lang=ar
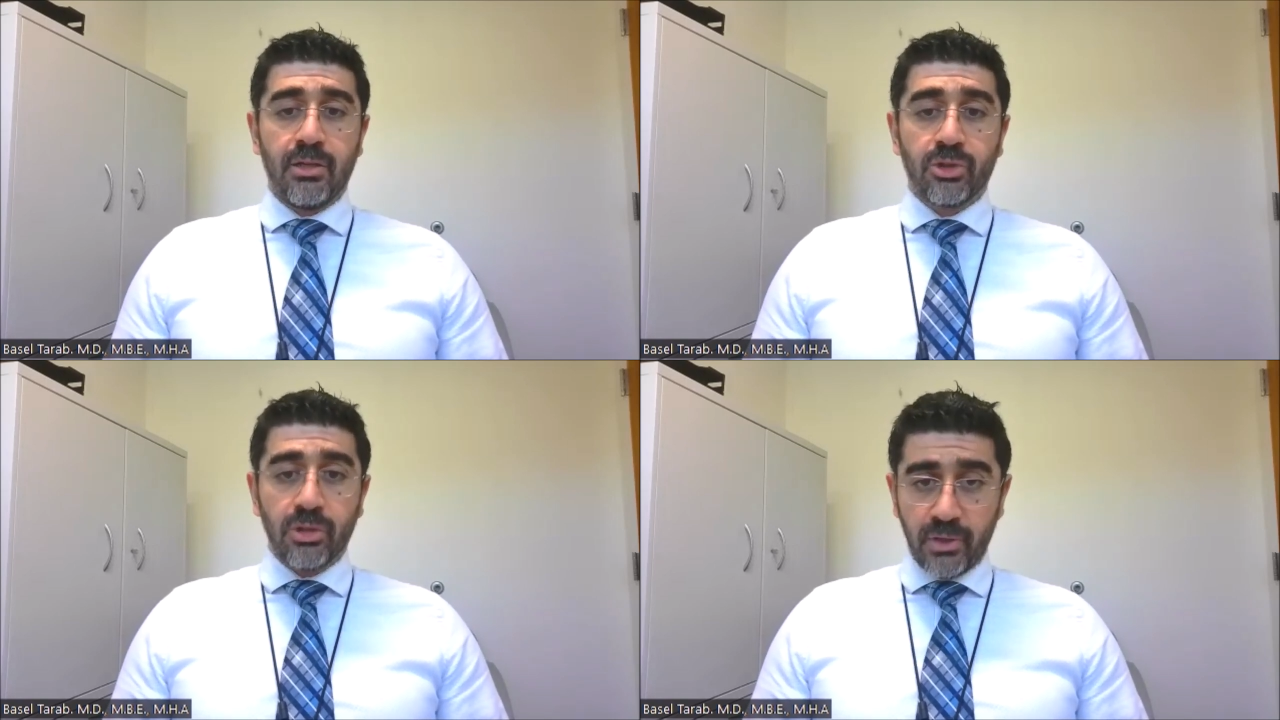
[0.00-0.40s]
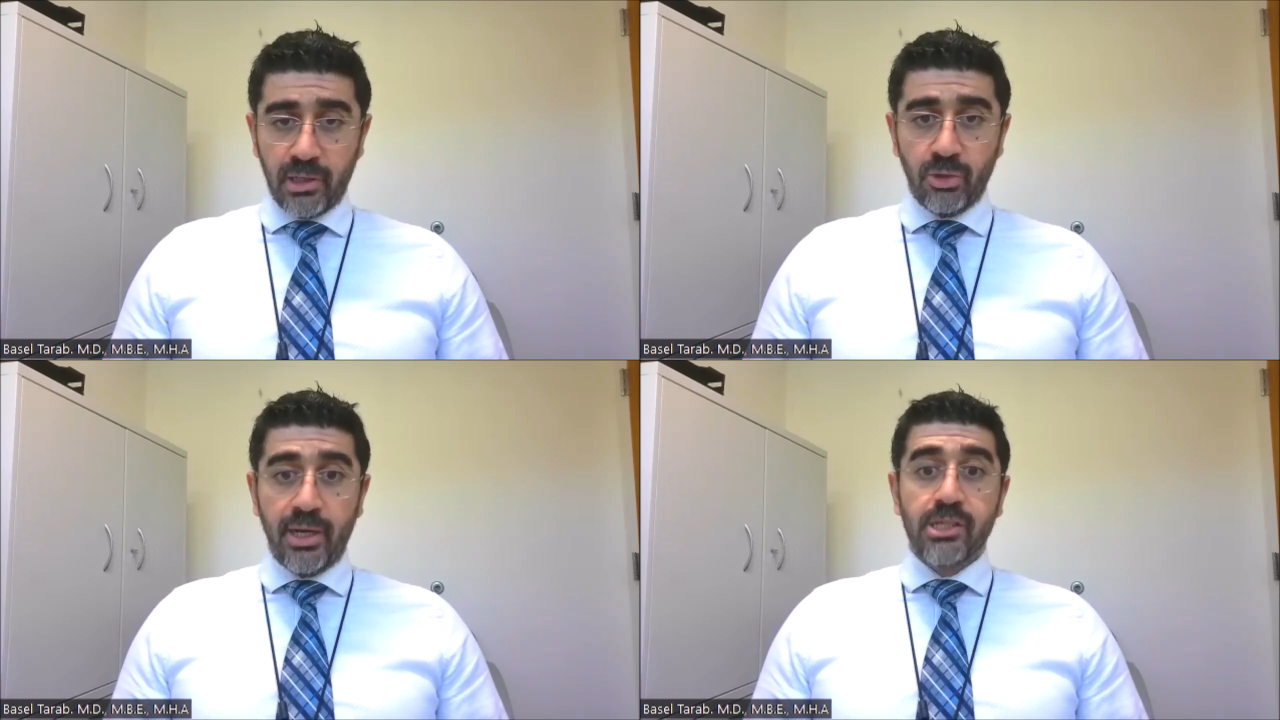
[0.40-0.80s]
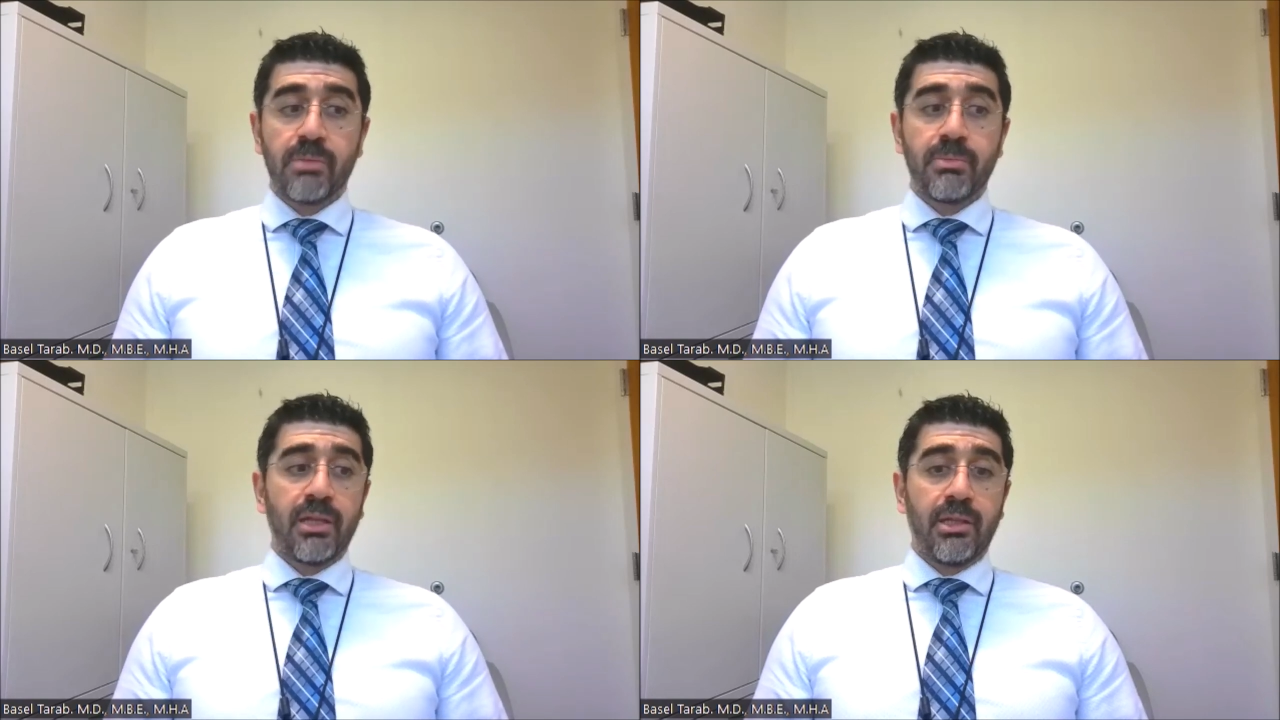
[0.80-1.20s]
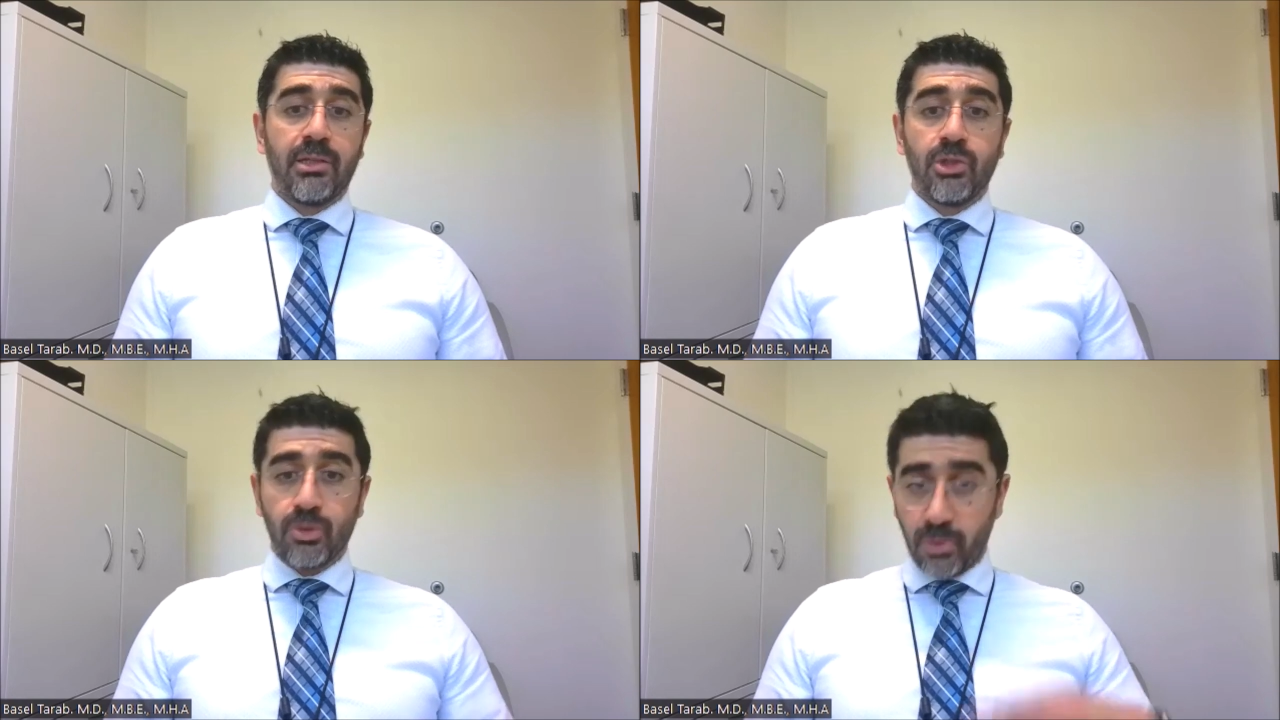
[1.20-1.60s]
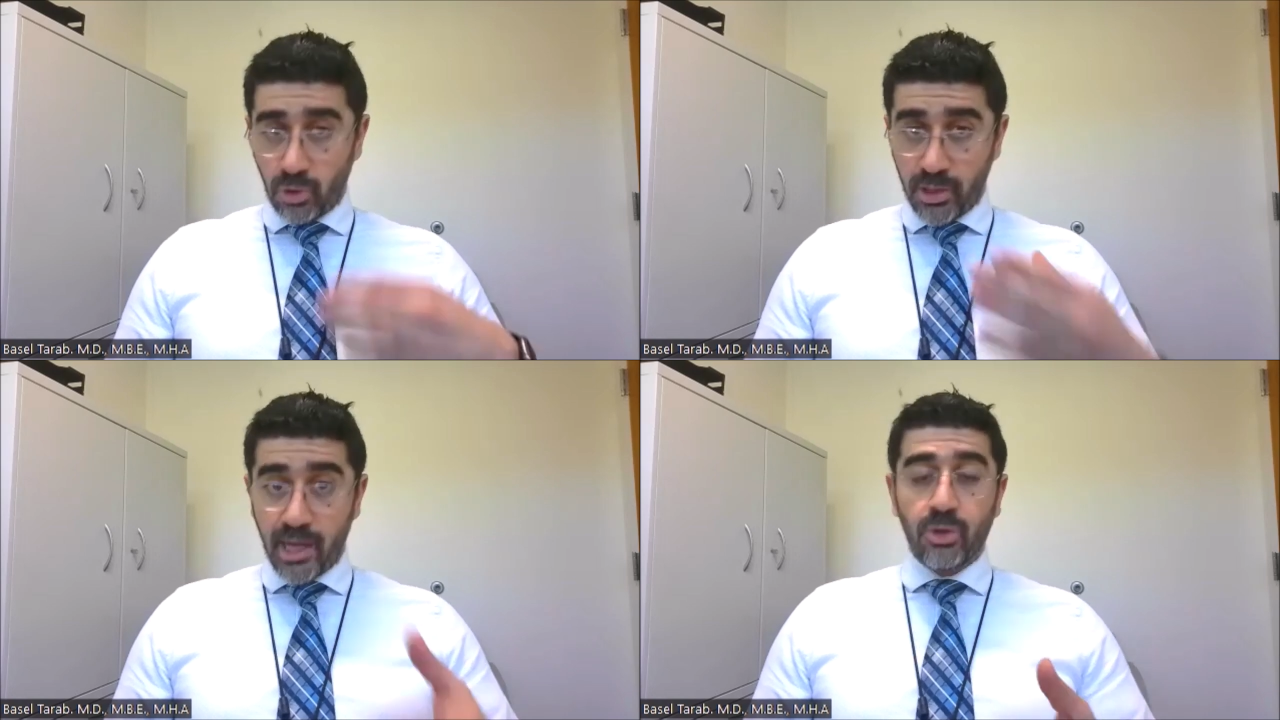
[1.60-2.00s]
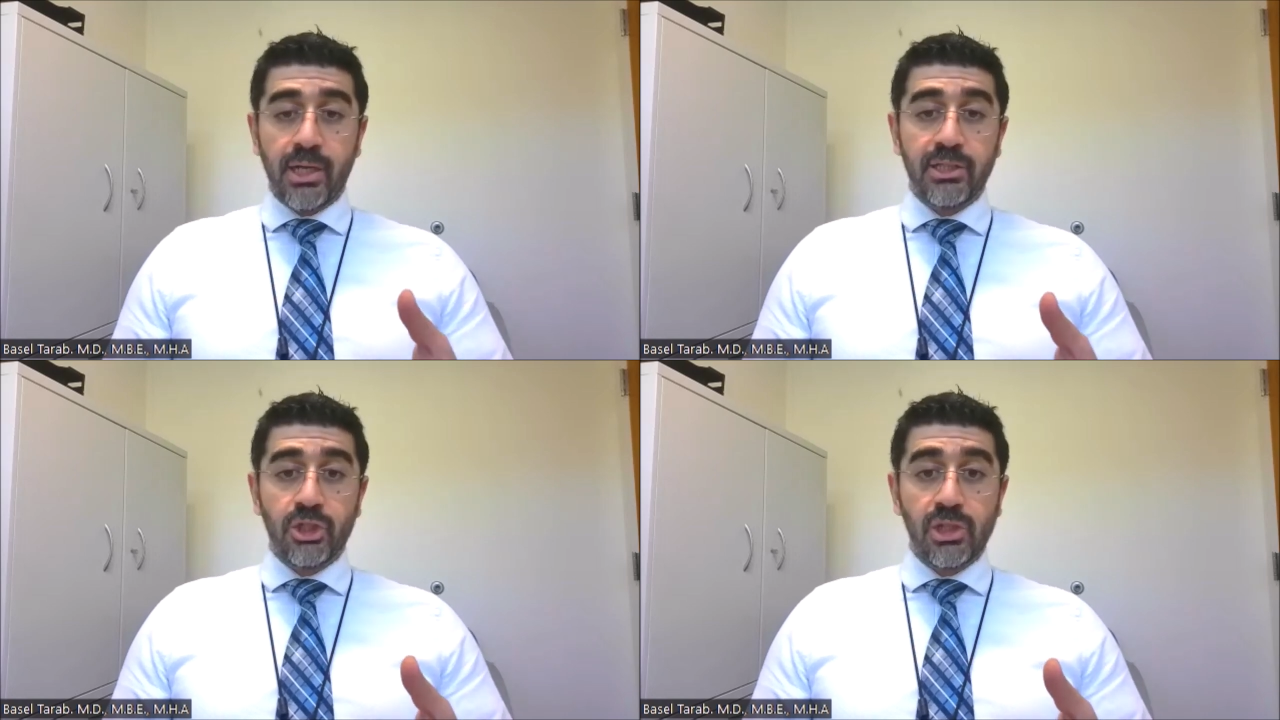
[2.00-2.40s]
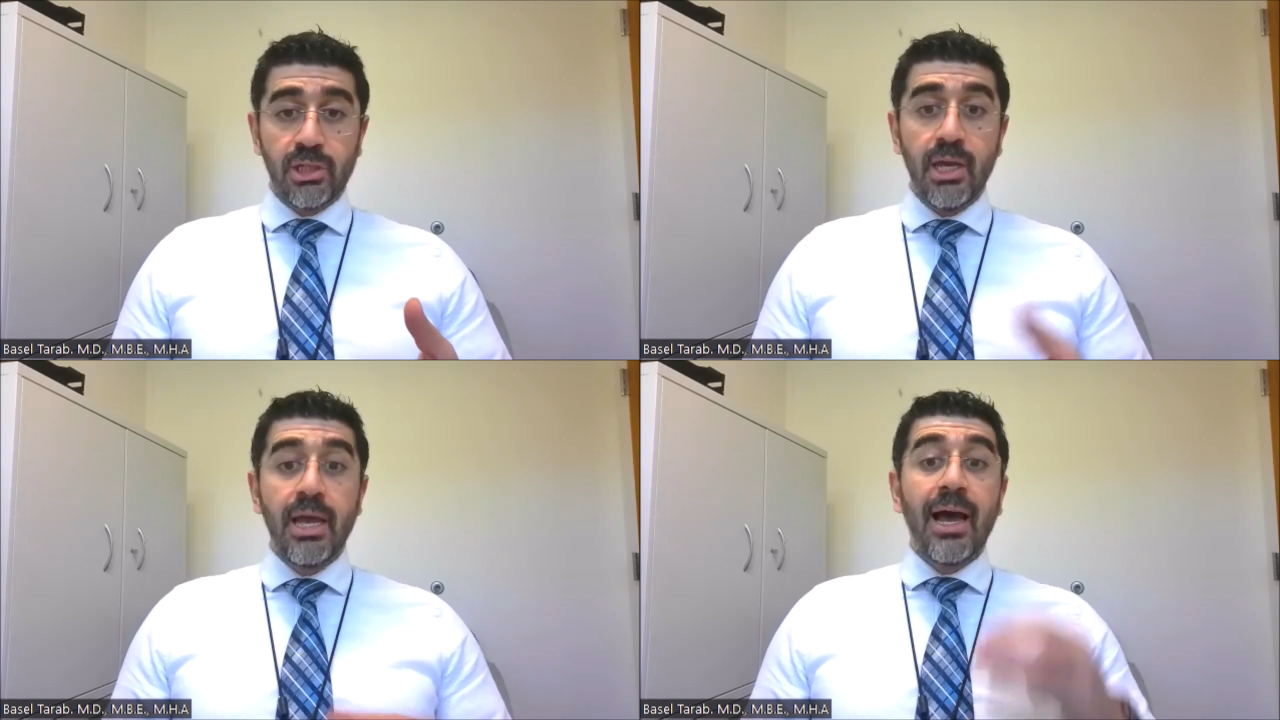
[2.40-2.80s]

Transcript: الطفل انه لازم نحن نجبره ياخذ هذا الشيء